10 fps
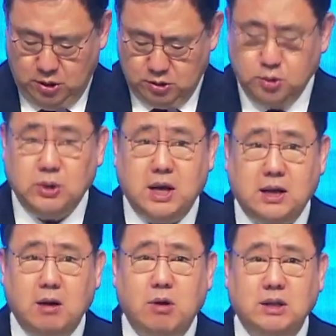
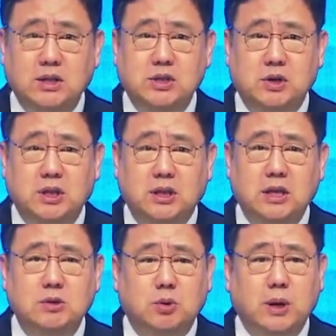소라라고 하는 지역인데
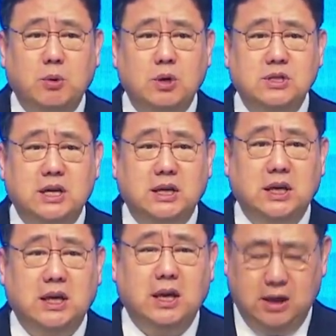이
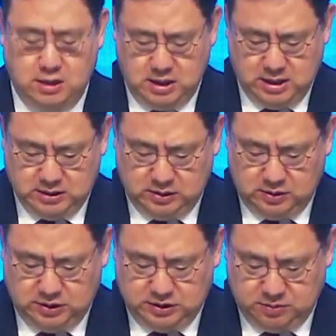소래골짜기에
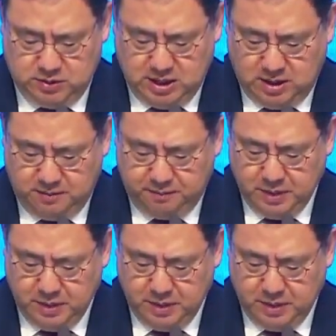들어 있습니다.